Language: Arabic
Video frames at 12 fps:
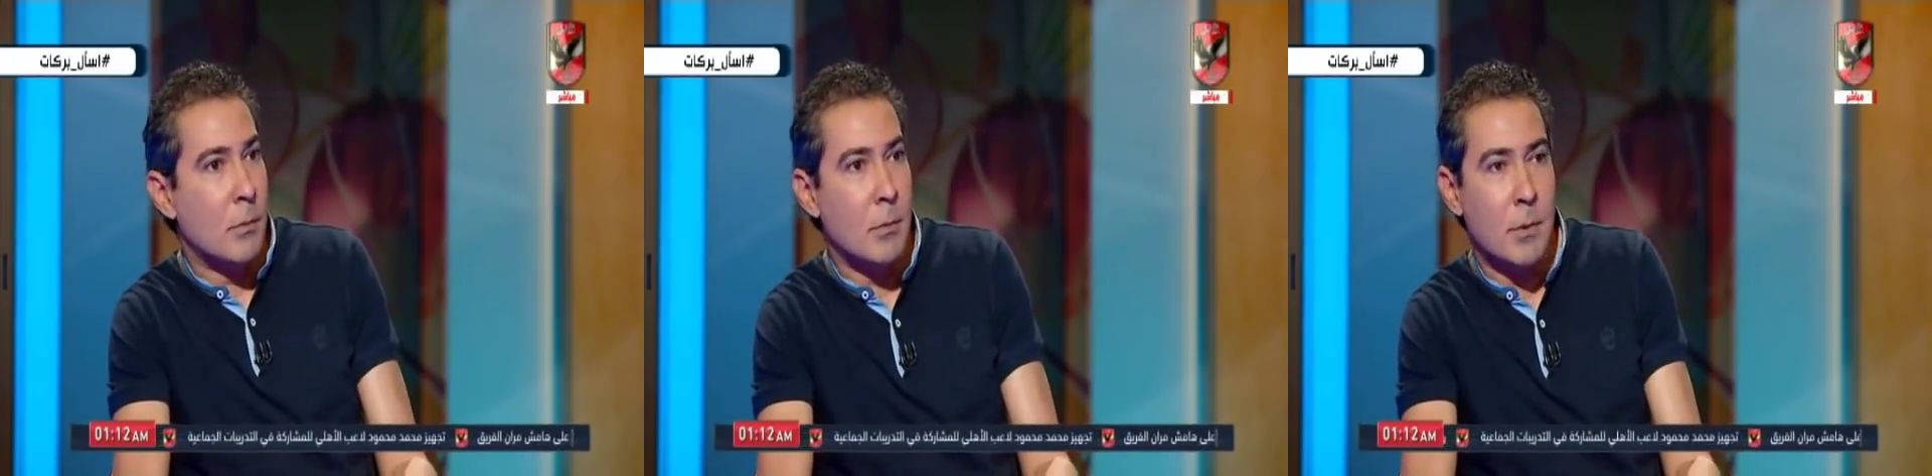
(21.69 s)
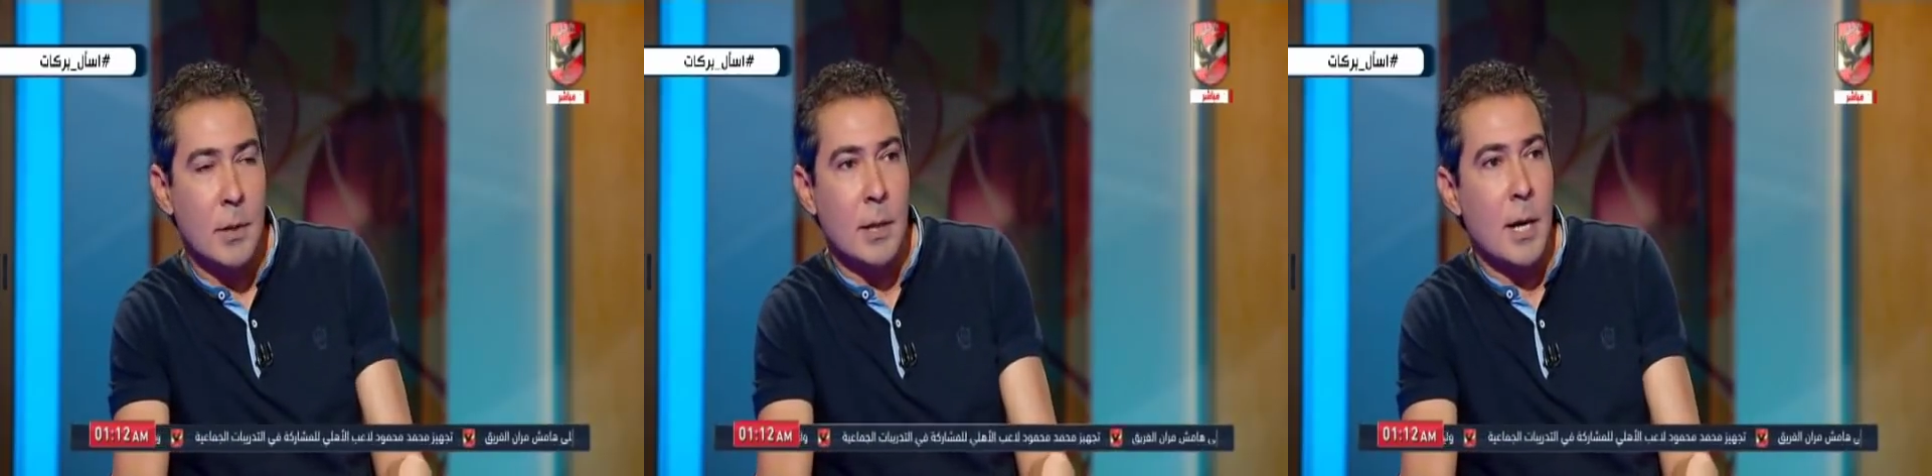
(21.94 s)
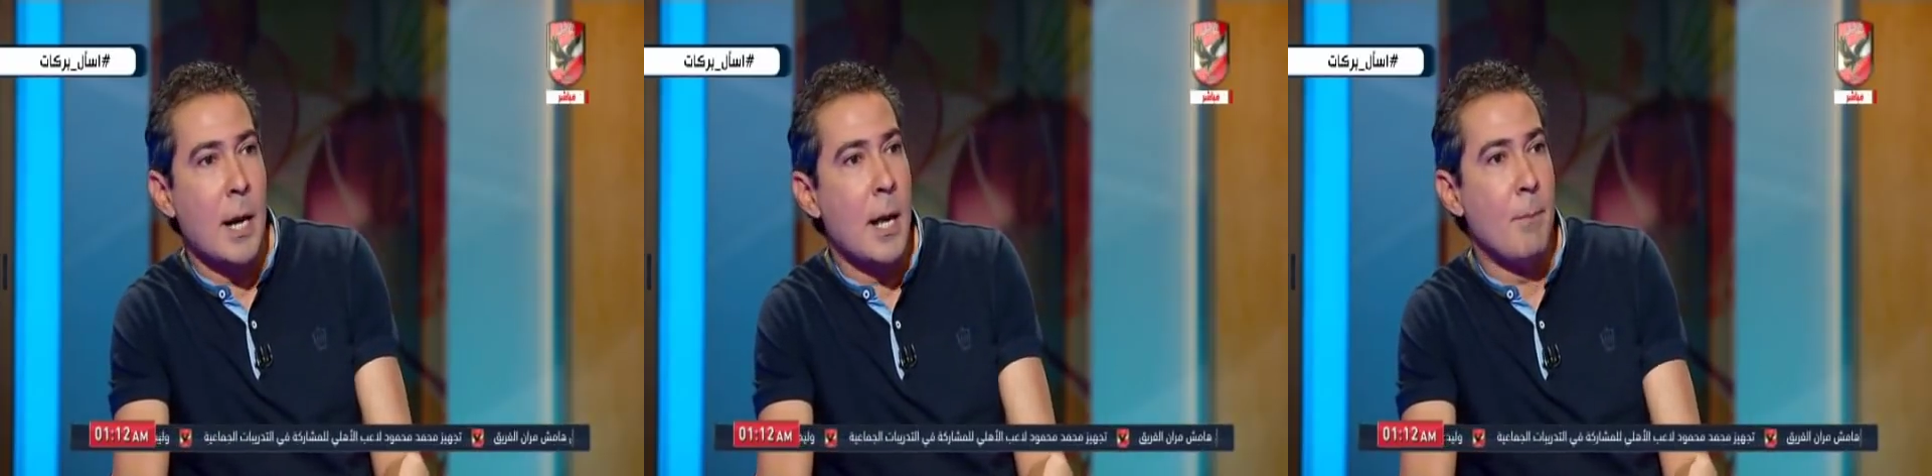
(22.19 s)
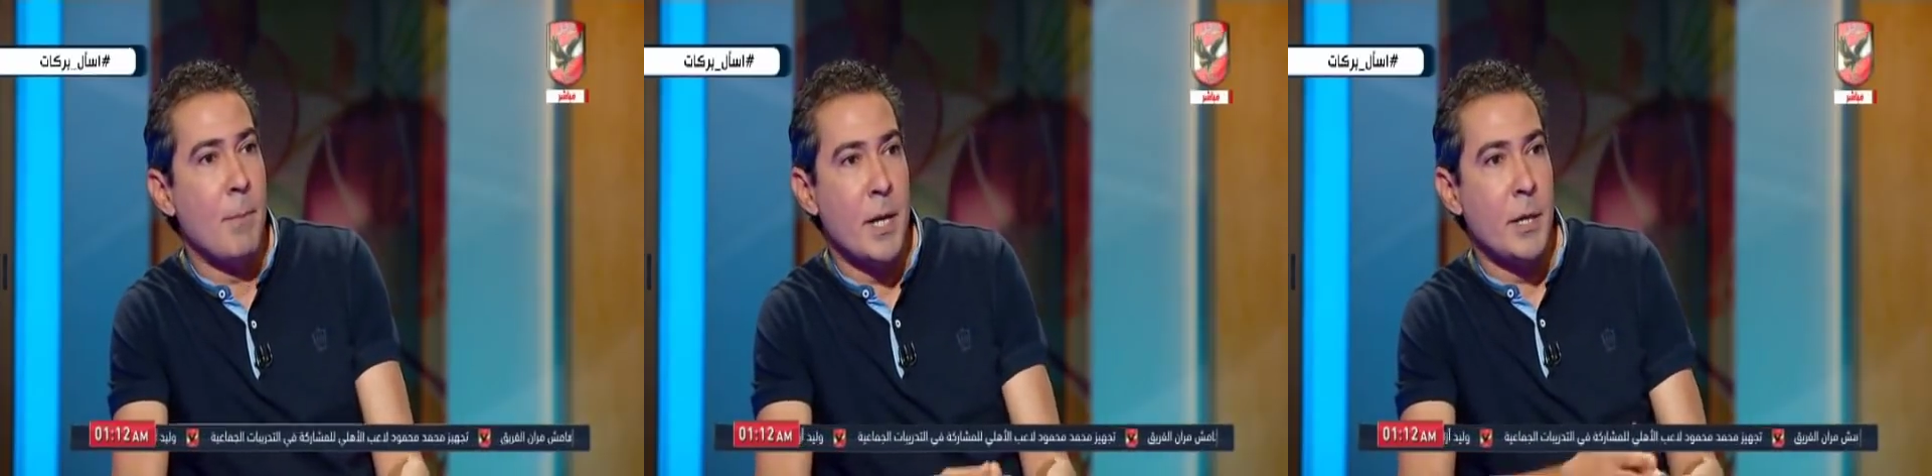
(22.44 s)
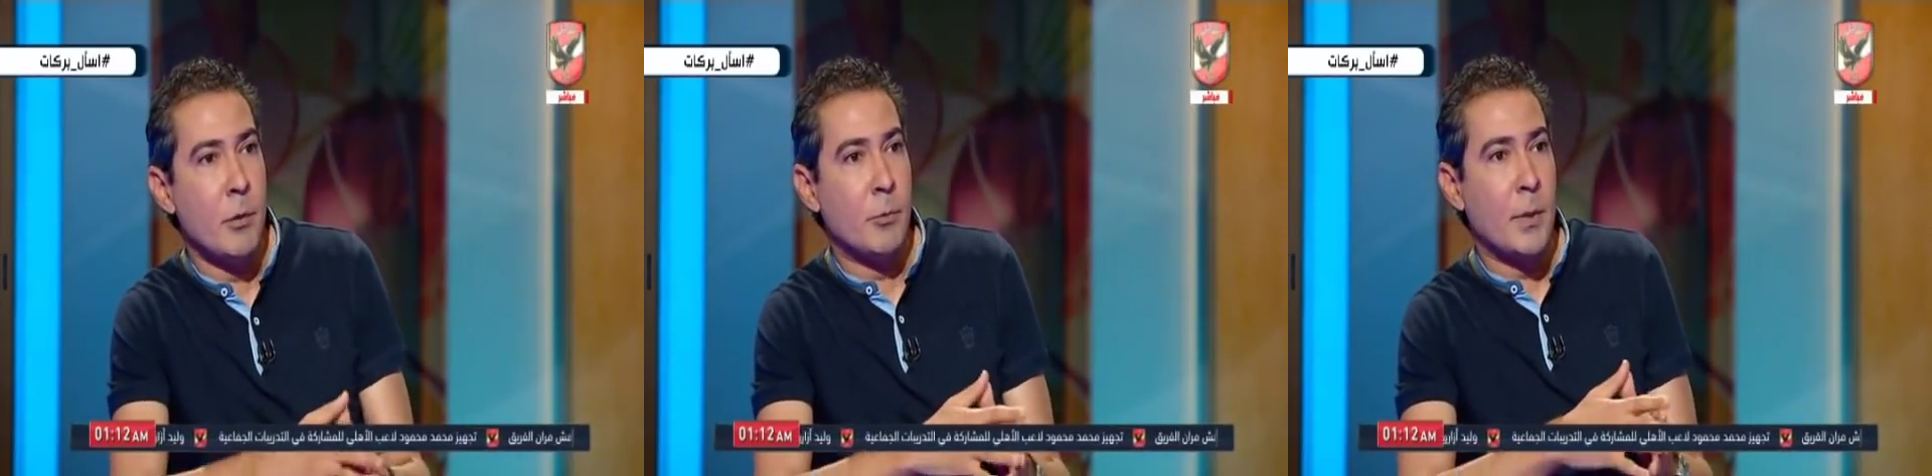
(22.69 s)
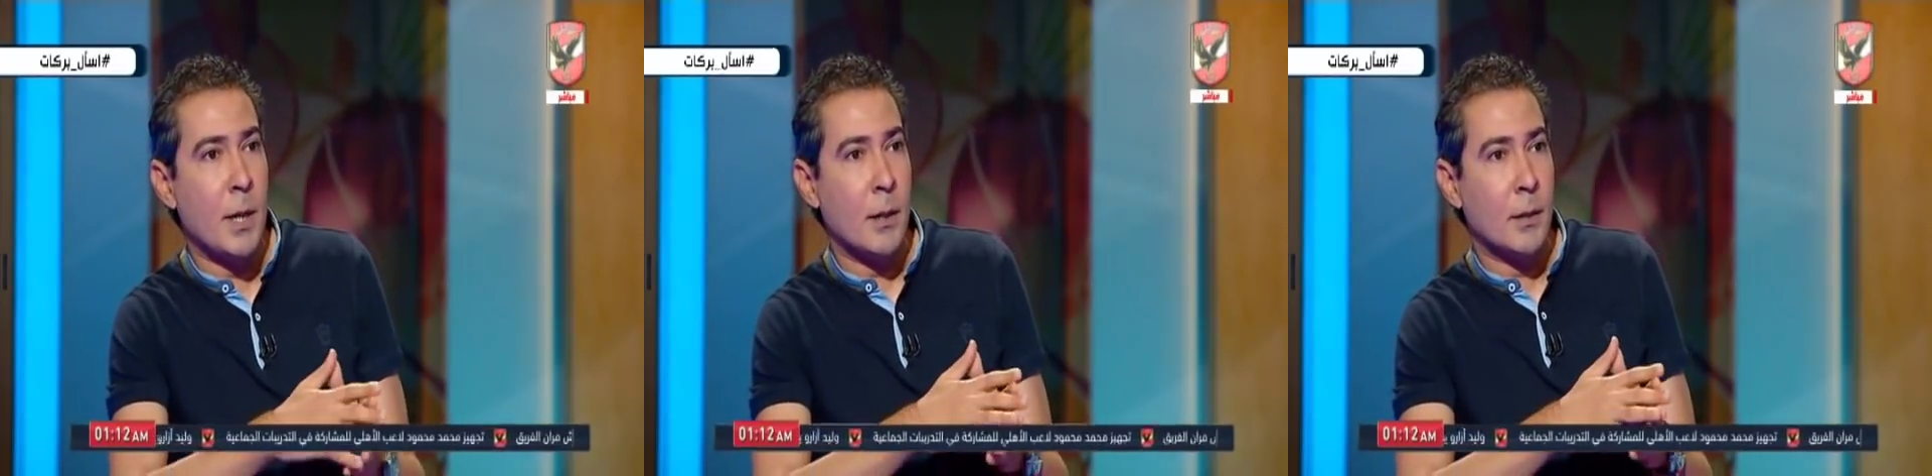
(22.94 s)
لا كلام مني
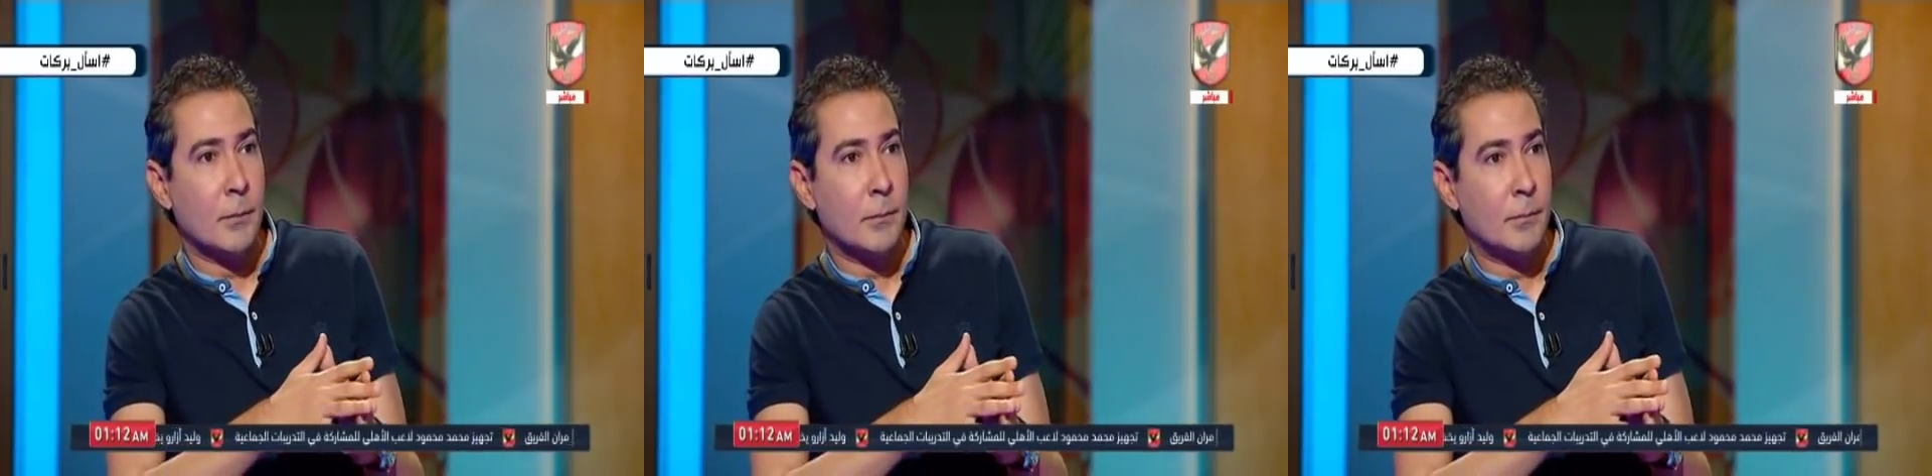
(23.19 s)
وبتاع آه.